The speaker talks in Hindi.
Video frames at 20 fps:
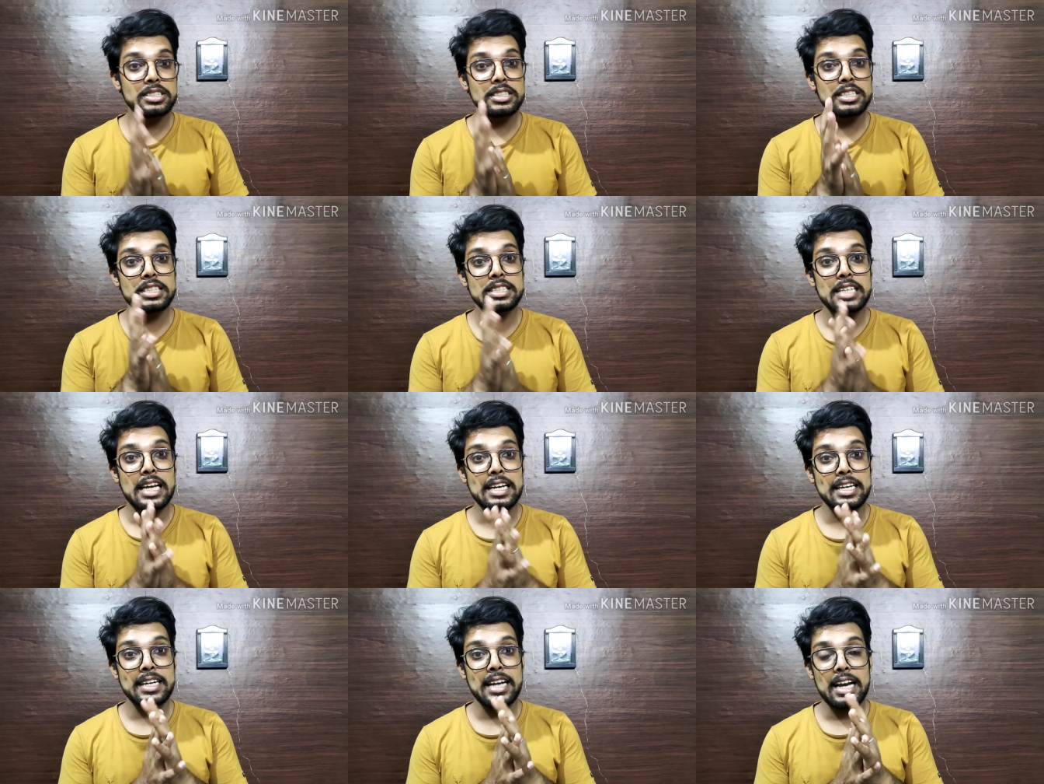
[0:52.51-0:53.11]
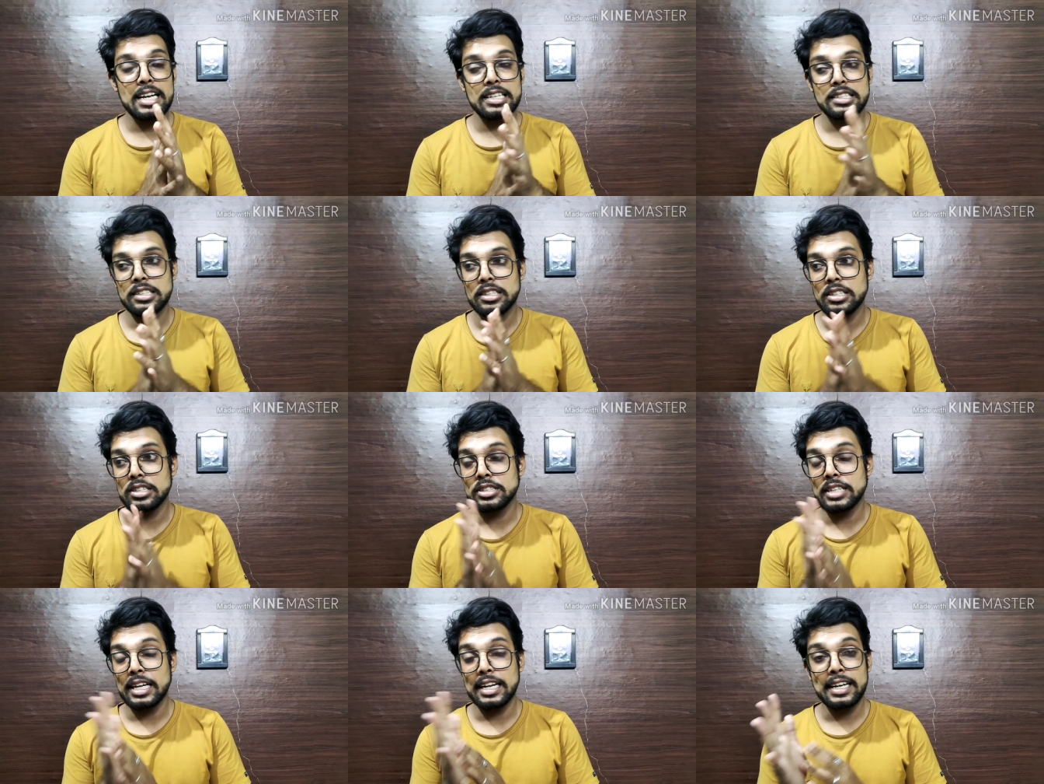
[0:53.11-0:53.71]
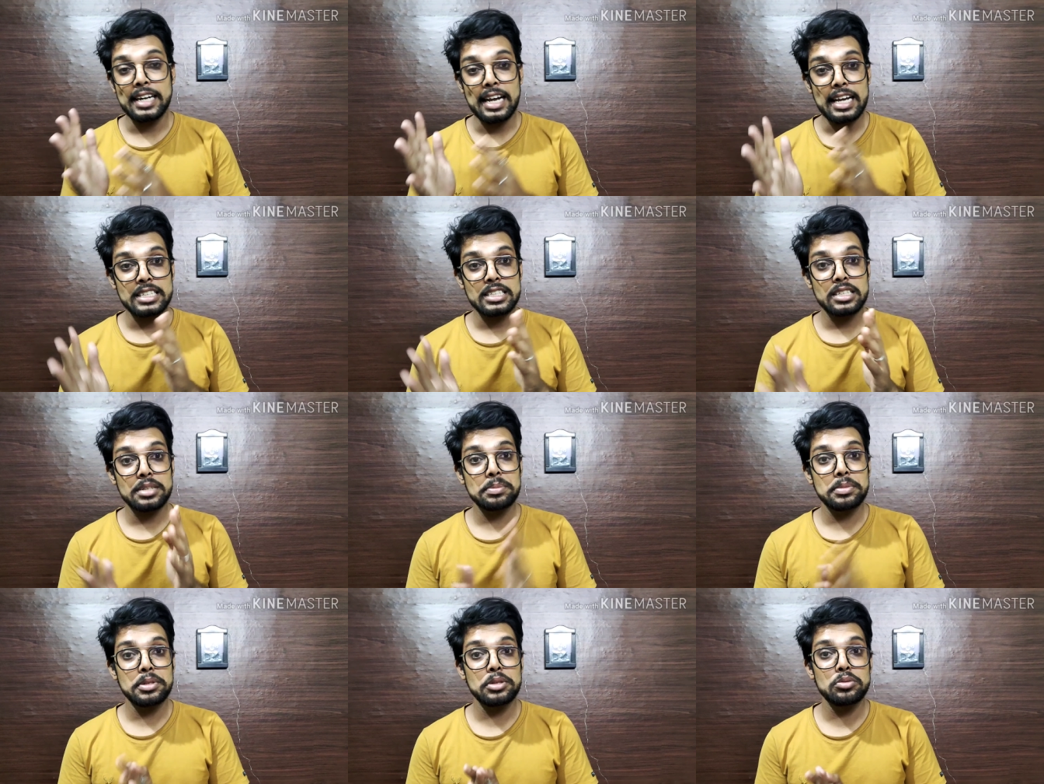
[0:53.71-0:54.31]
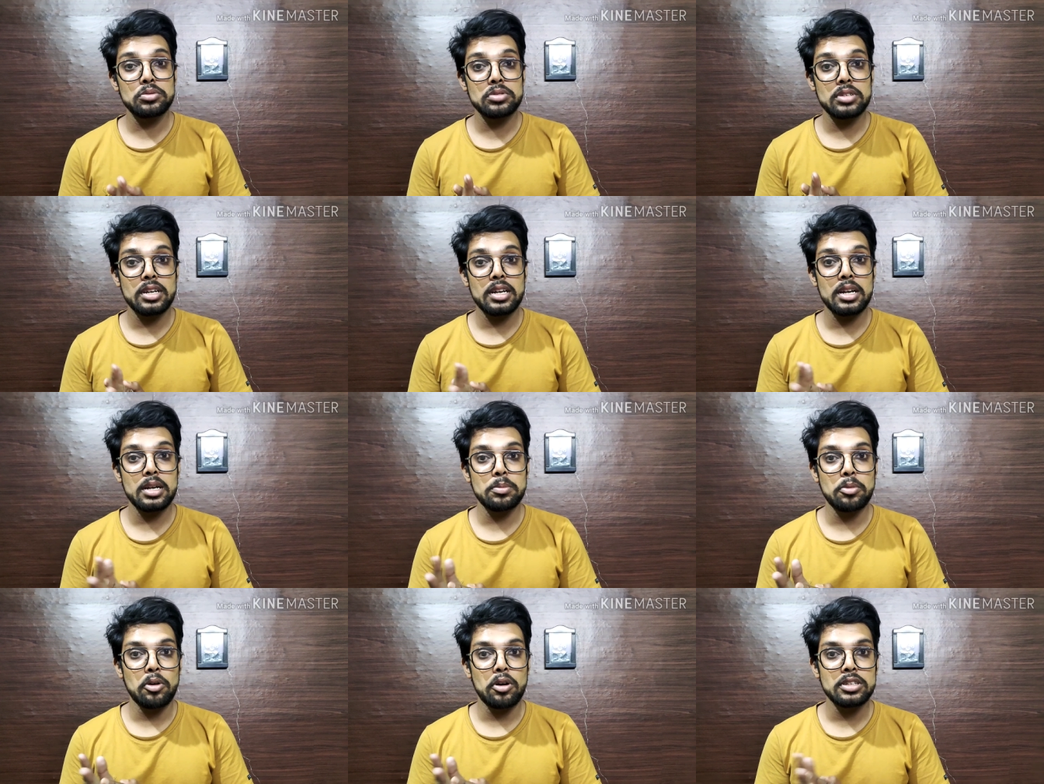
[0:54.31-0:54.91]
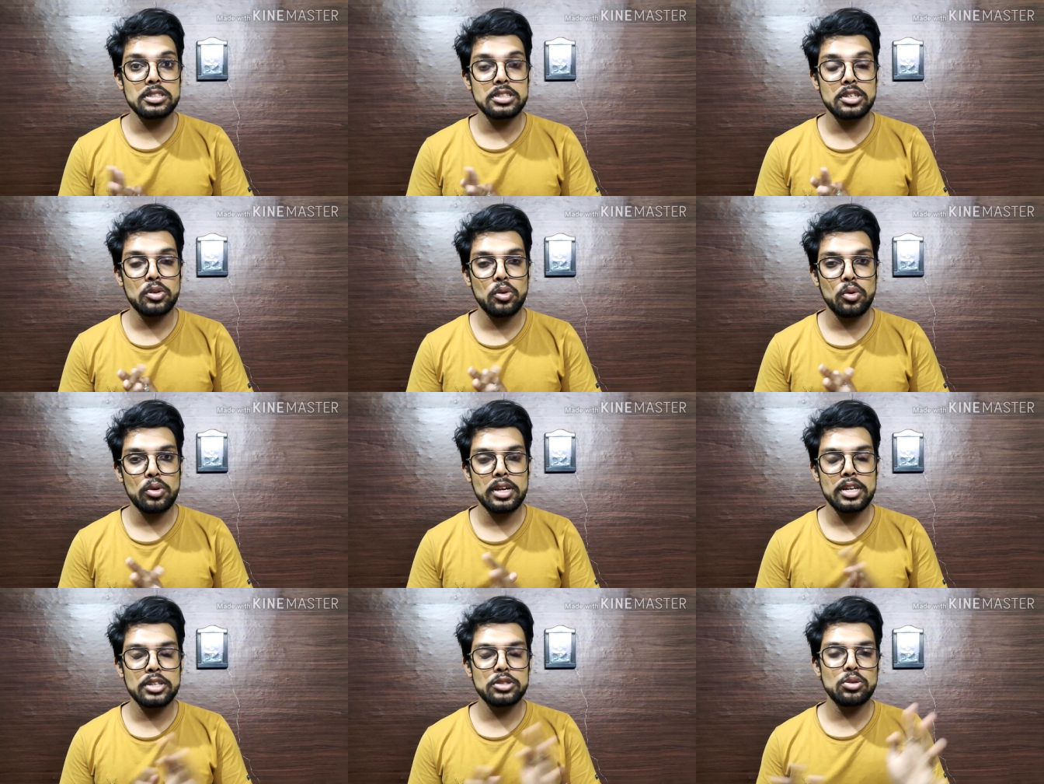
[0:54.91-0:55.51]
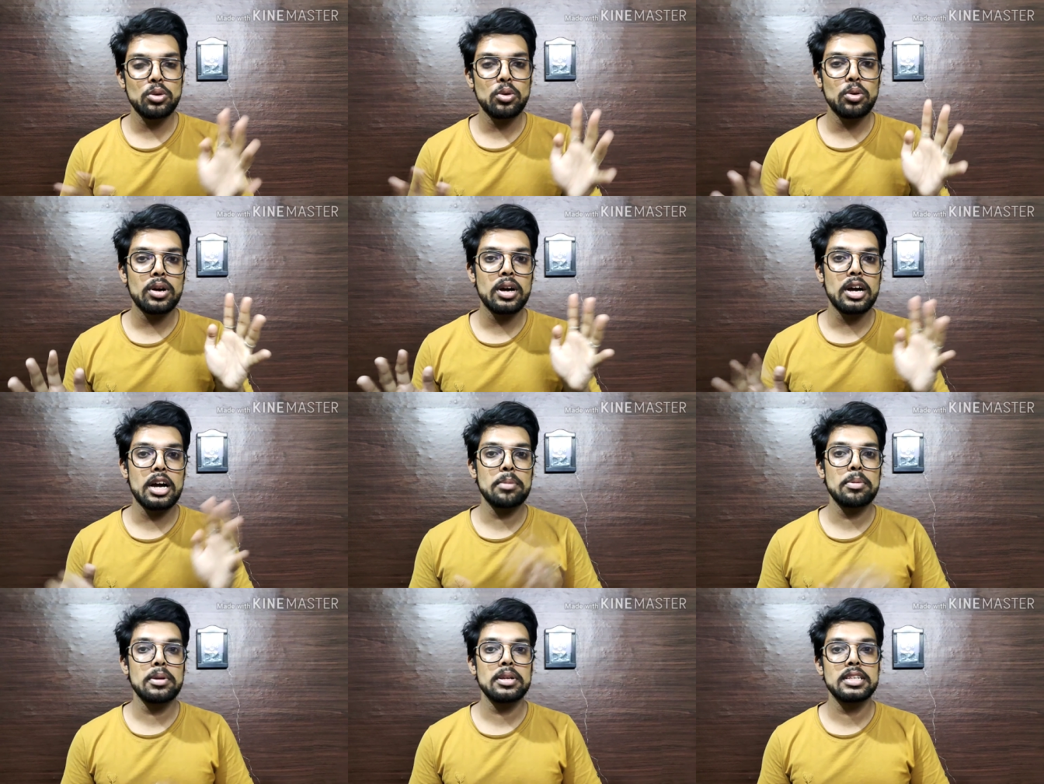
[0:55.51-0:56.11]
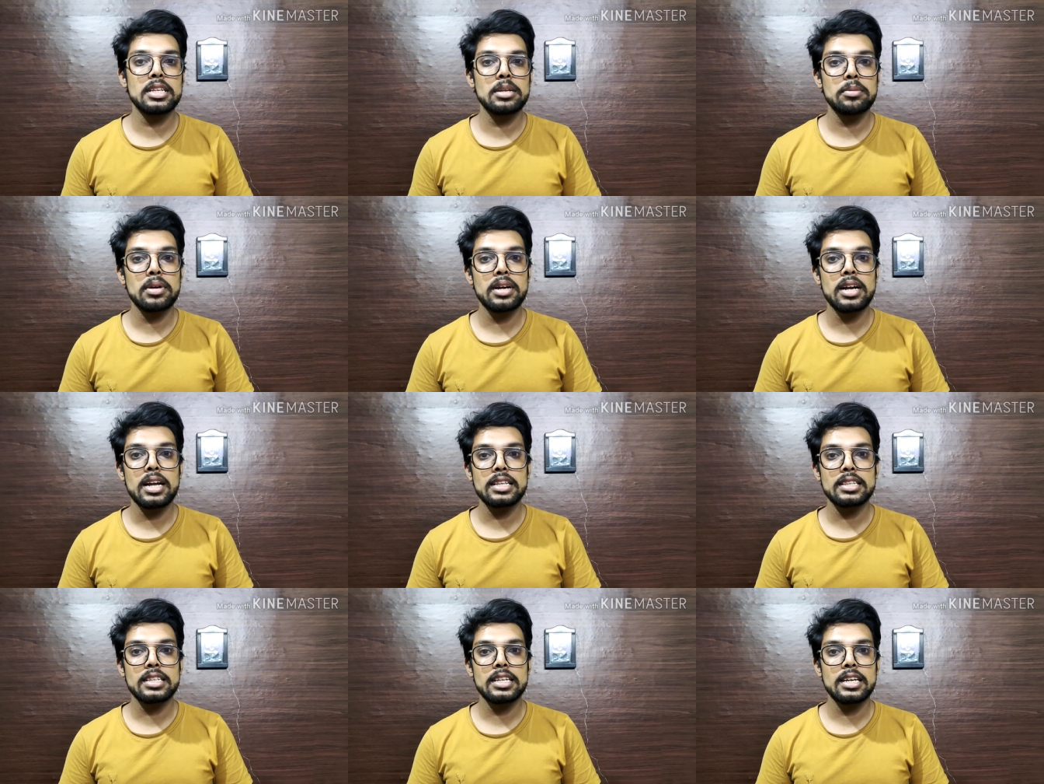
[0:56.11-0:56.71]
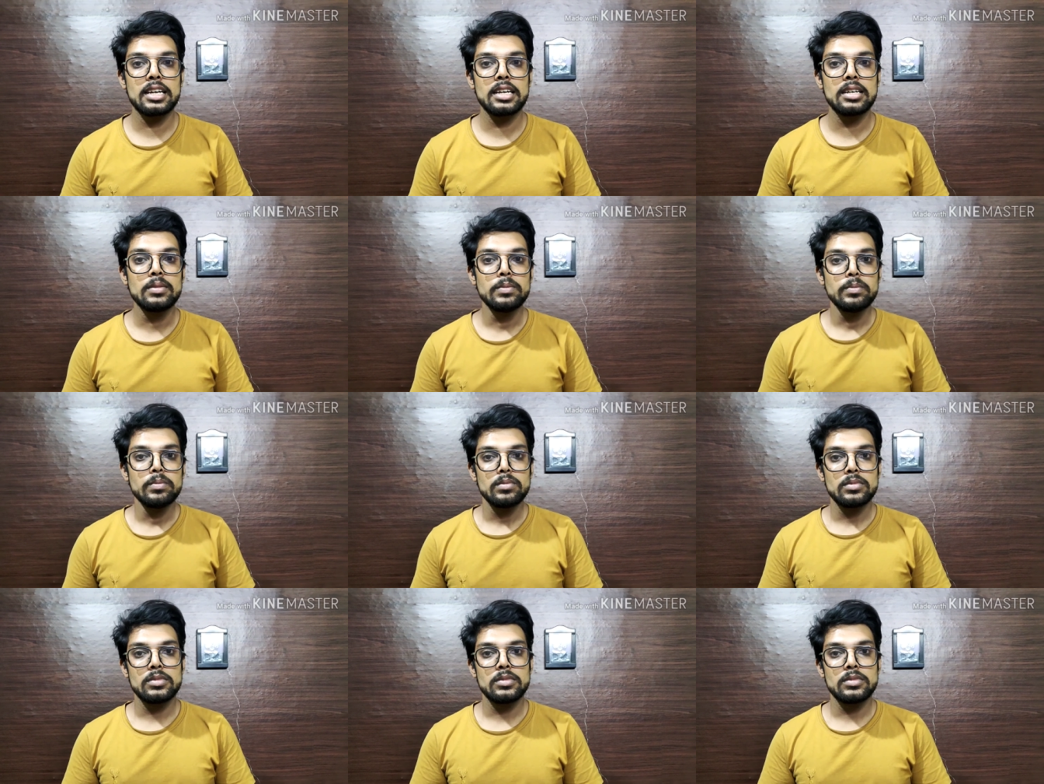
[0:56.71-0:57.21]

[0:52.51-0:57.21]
चीज़ है सैनिटाइज़र सैनिटाइज़र भी यूज़ करना बहुत ज़रूरी है जो लोग घर में दिन भर रहते हैं